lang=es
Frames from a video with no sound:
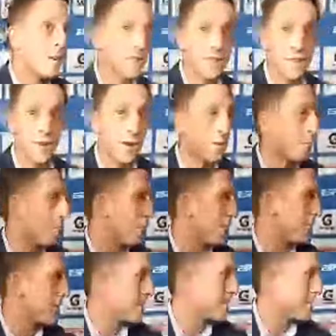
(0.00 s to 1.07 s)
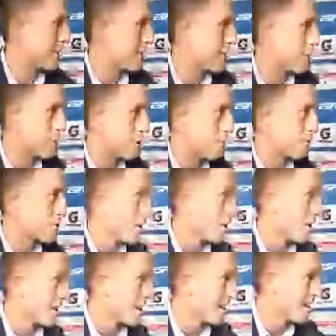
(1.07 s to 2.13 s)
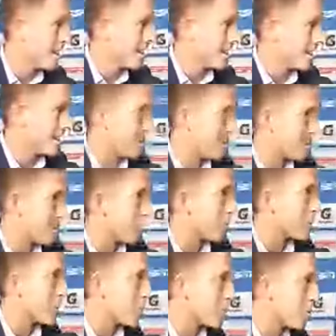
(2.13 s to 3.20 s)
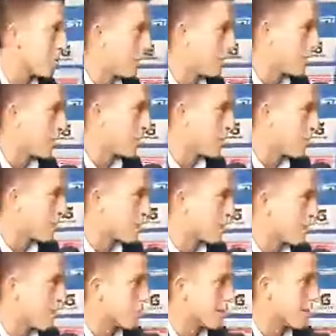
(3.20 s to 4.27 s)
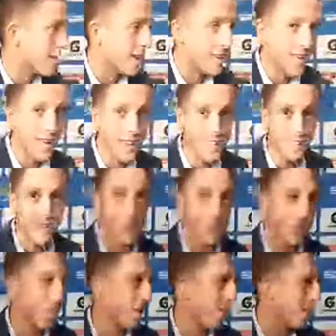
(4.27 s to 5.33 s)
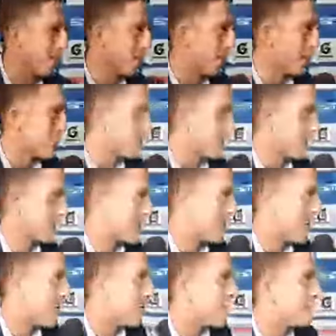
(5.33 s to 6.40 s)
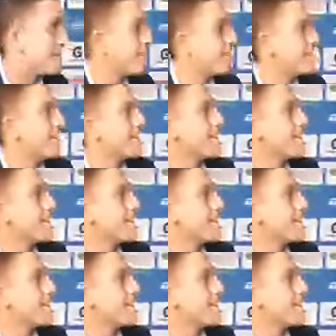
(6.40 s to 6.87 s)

de lo que, podés, de lo que podemos saber, eh, cómo está tu compañero de cuarto, Bauti Dieli, que recién contaba, va a debutar el sábado. Sí,